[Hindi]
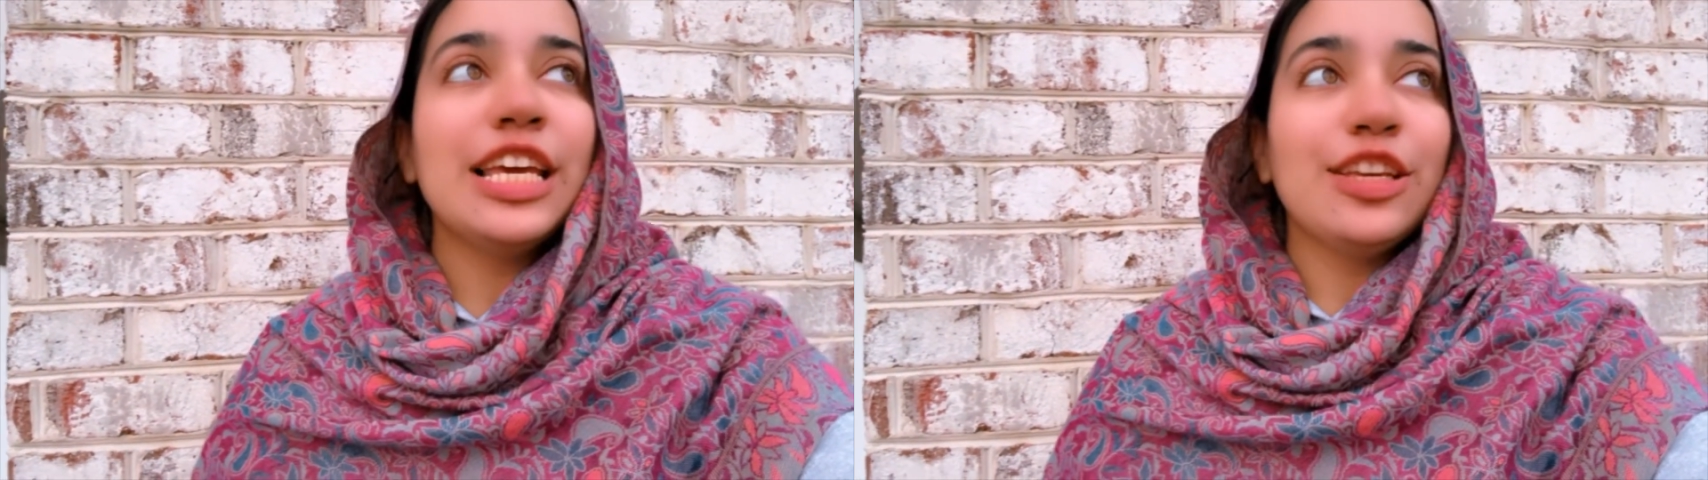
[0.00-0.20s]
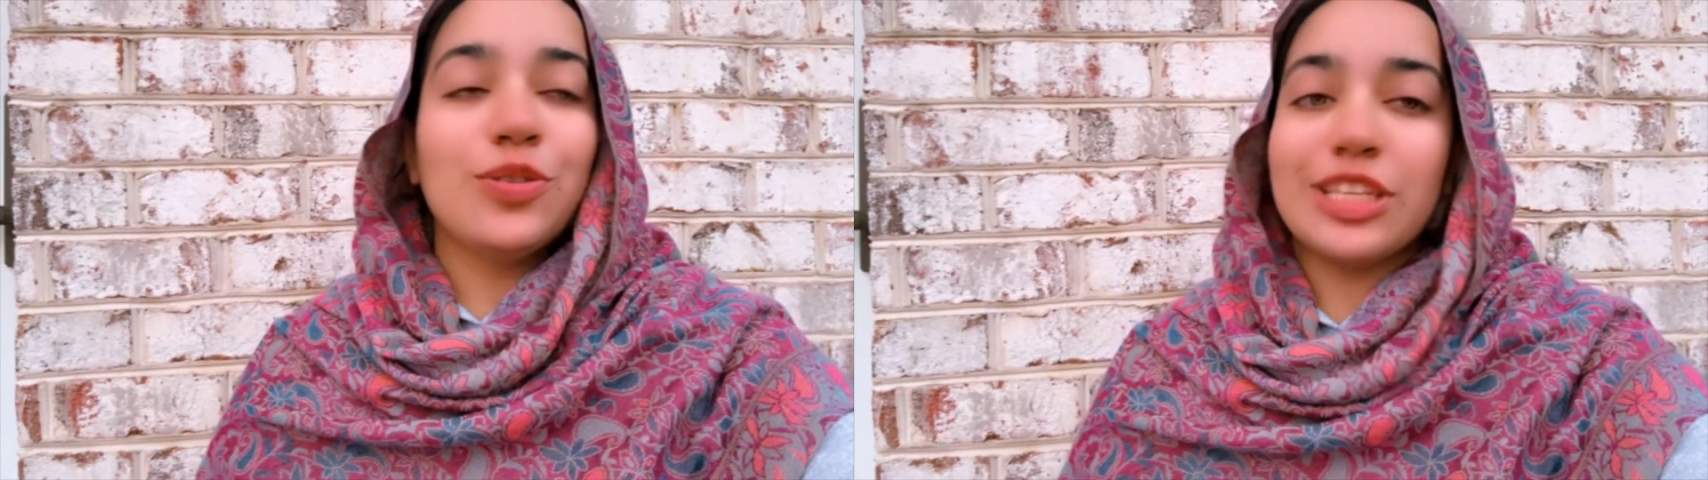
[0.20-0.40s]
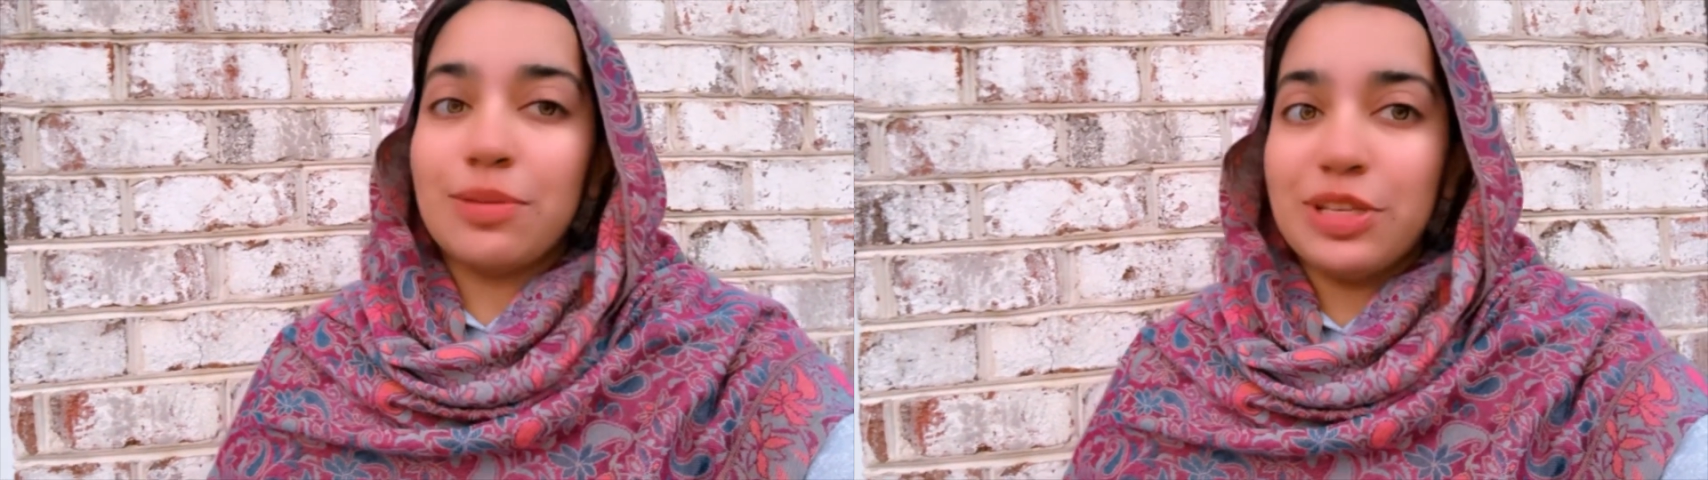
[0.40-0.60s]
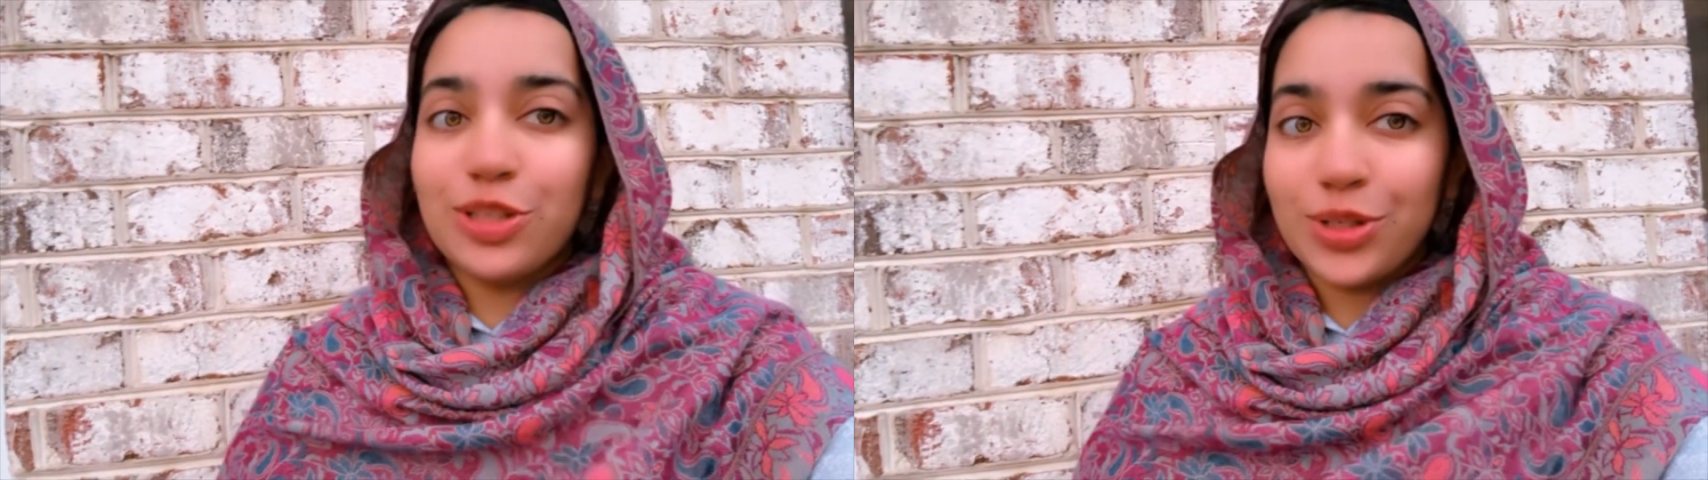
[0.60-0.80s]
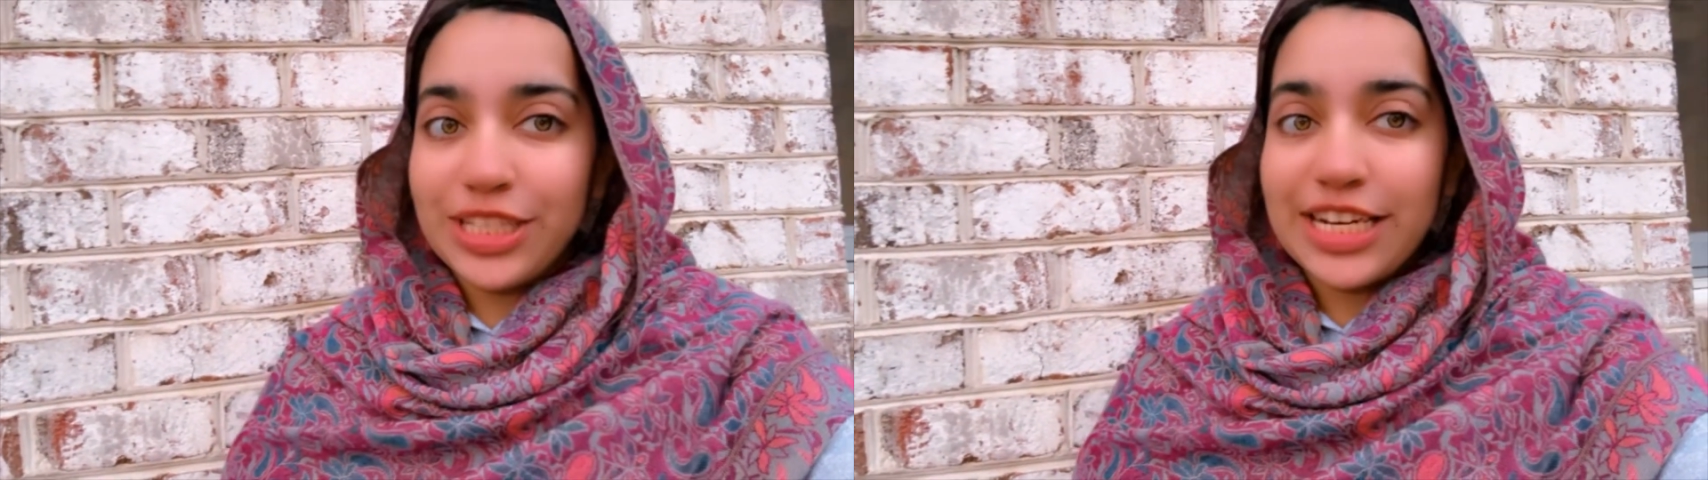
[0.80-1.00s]
क्योंकि अभी
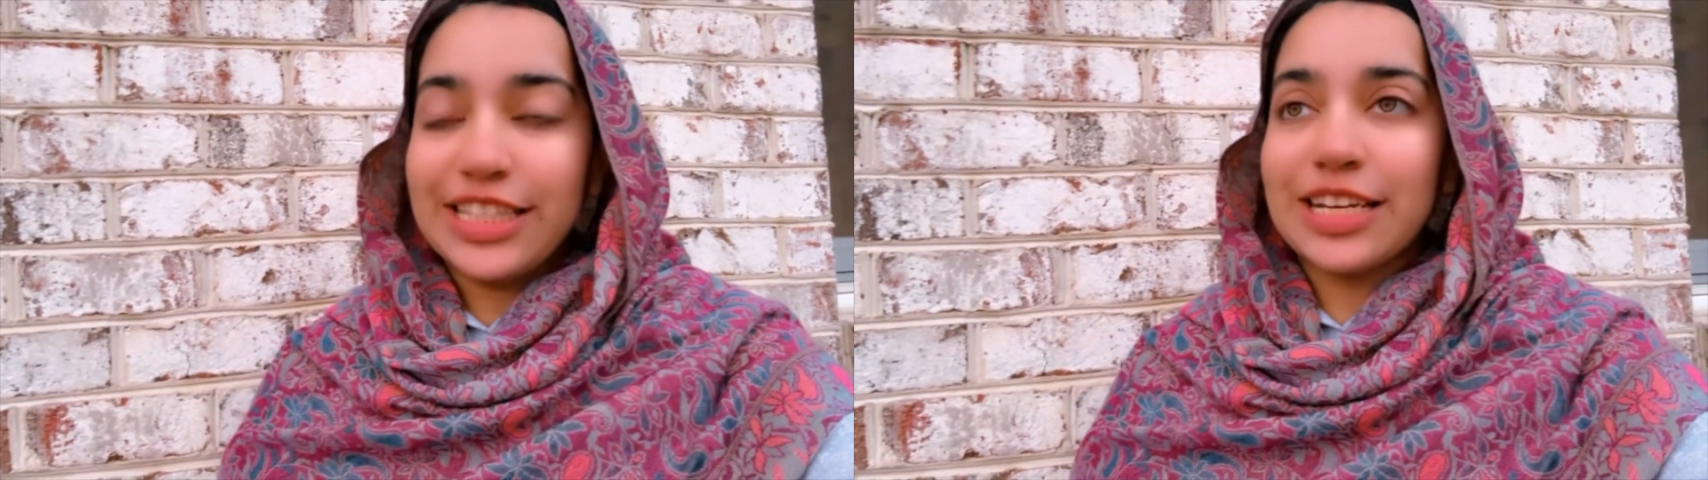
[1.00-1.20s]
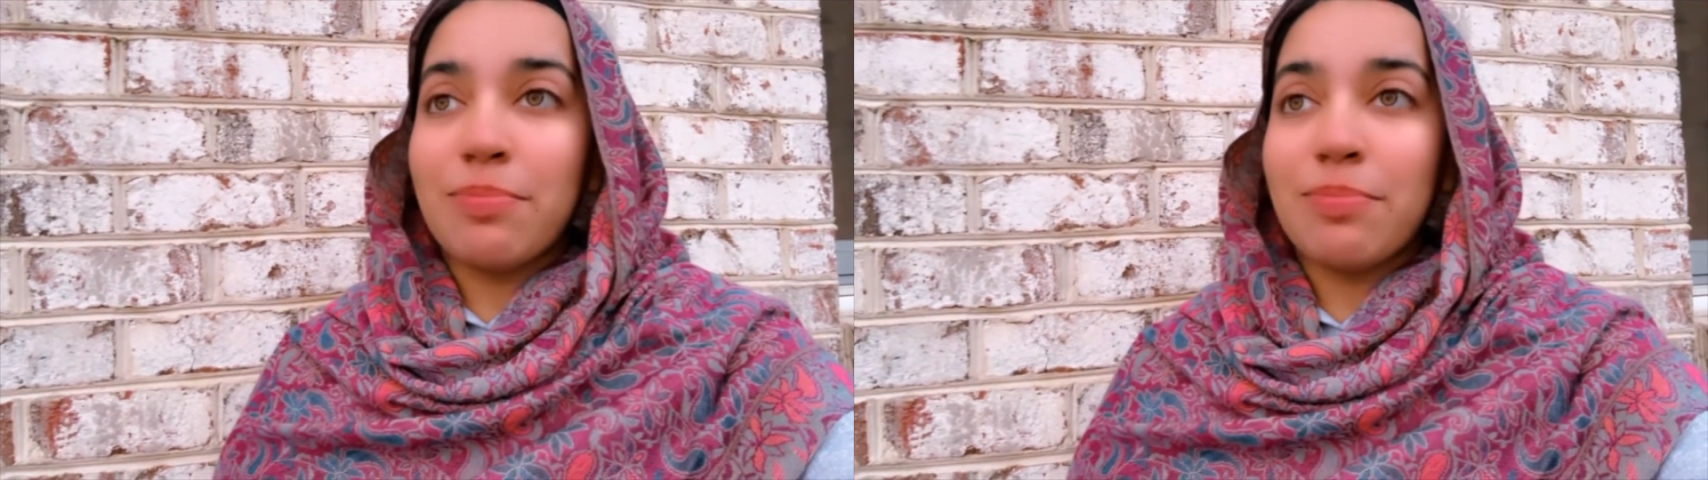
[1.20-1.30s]
थोड़ी देर तक